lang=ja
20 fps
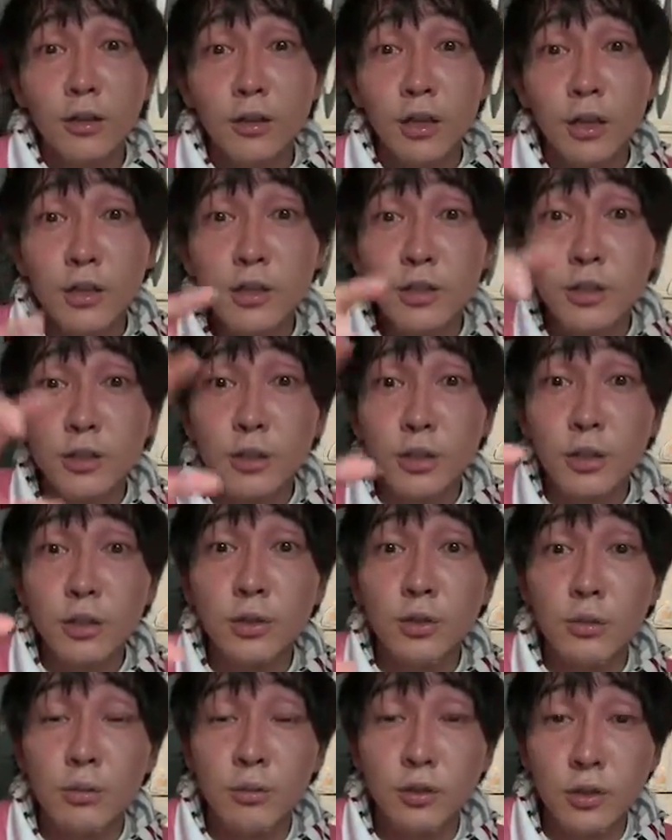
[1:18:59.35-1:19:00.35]
ね、
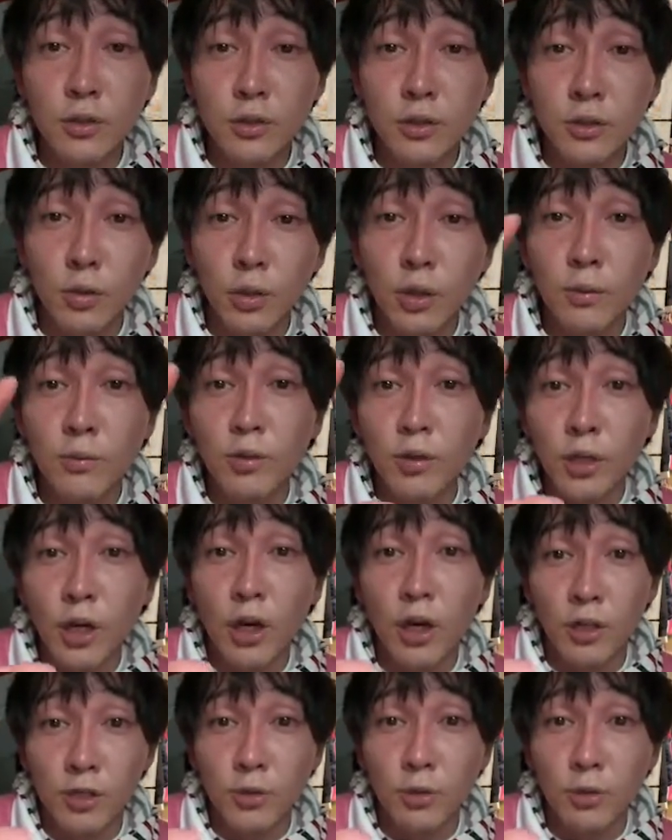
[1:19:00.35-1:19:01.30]
ツイート、俺もだか